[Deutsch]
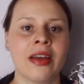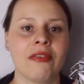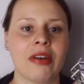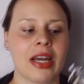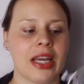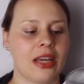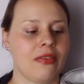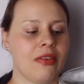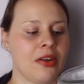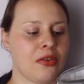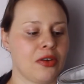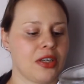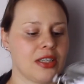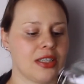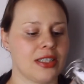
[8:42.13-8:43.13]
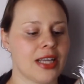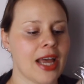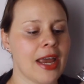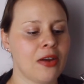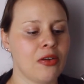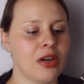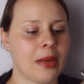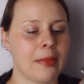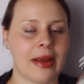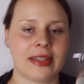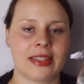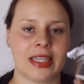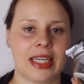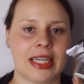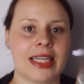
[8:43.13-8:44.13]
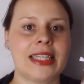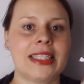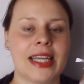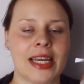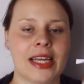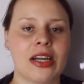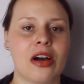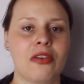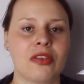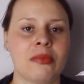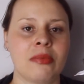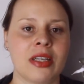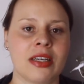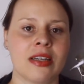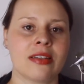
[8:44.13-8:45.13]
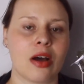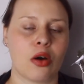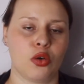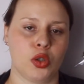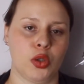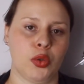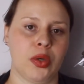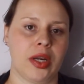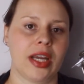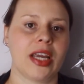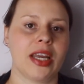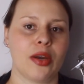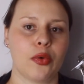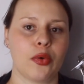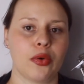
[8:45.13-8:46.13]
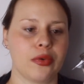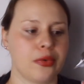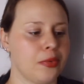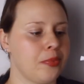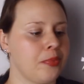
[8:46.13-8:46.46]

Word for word: weil ich werde euch das zeigen und habe extra die Gläser gekauft, damit ihr das auch schön erkennen könnt.